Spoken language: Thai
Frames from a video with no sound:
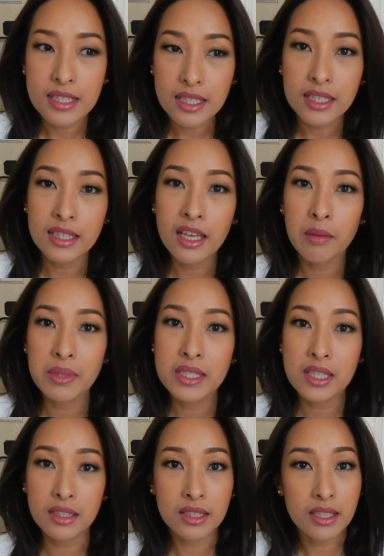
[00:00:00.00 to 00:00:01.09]
สิ่งนี้เนี่ยเป็น
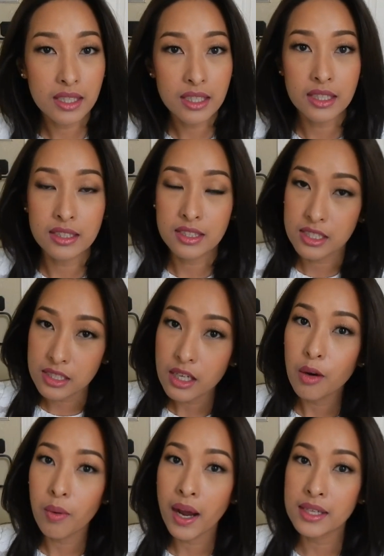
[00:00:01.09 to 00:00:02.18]
สิ่งที่เชื่อ
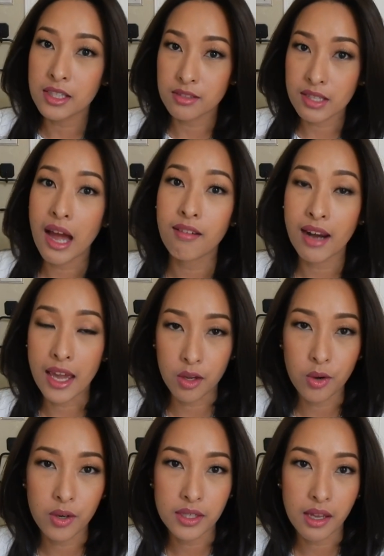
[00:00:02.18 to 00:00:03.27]
ว่าสาวๆ หลาย
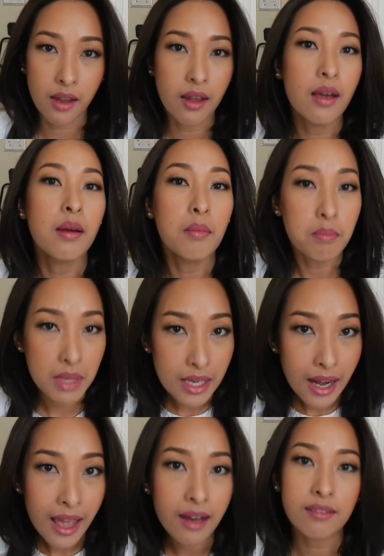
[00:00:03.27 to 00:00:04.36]
คนเนี่ยมี
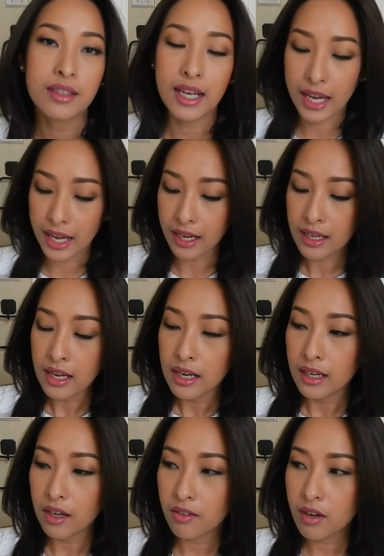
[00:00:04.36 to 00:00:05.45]
แล้วนะคะ
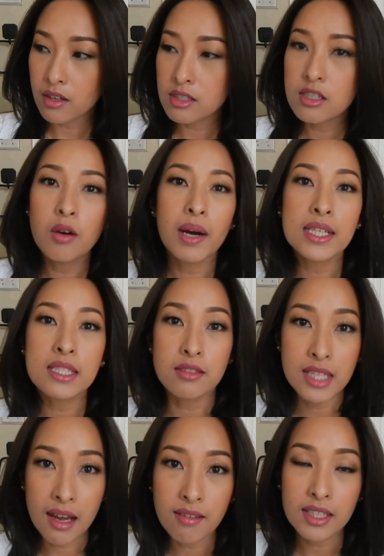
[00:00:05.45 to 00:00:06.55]
แล้วก็เชื่อว่า
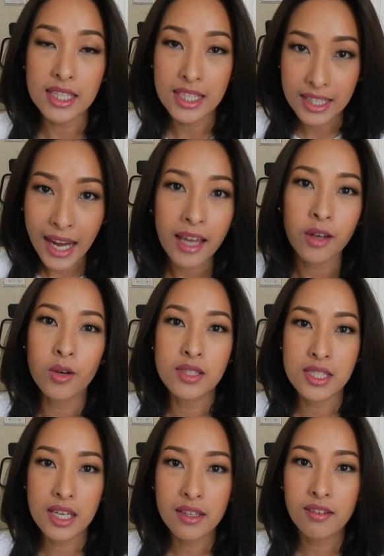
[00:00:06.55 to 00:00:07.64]
สาวๆอีกหลายคน
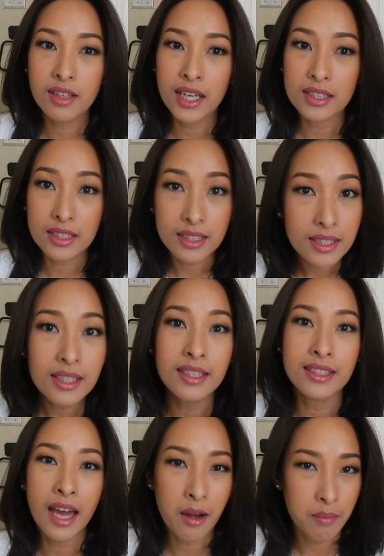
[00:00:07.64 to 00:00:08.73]
เช่นเดียวกันที่
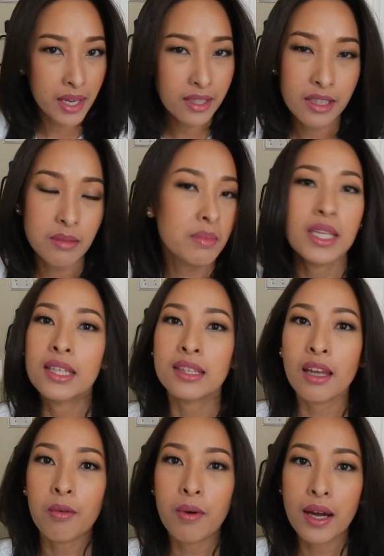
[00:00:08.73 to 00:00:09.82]
ยังไม่เคยมี
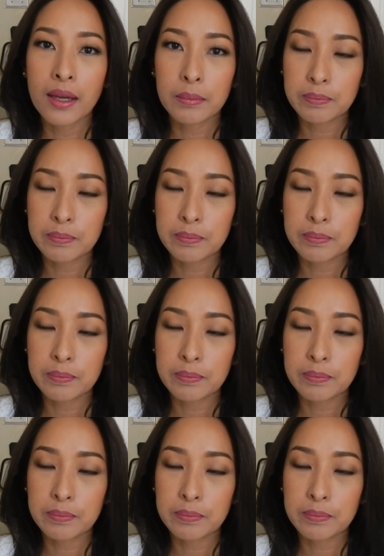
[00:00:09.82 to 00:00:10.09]
แต่ว่า